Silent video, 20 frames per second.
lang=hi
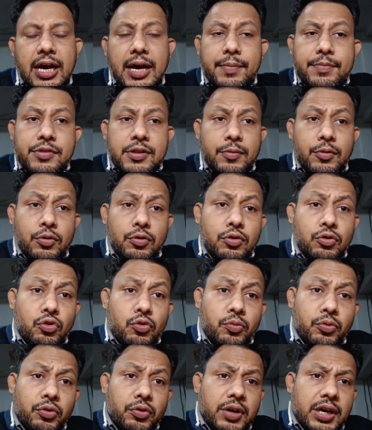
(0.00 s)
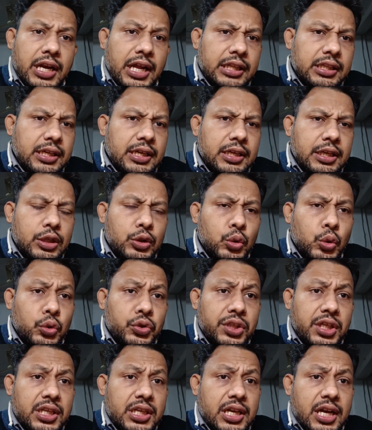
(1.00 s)
आप सबको रूबरू करा दें कि दो
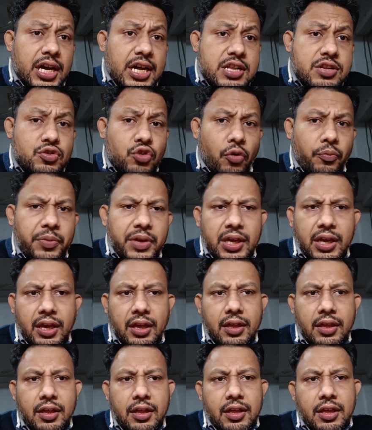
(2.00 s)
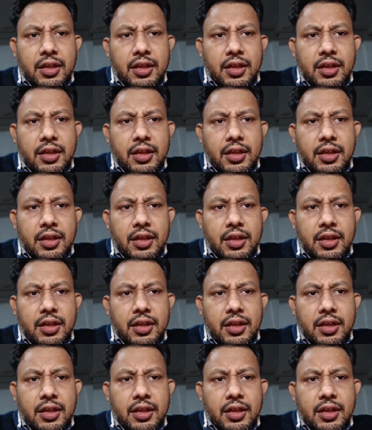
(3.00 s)
तीन खास टॉपिक है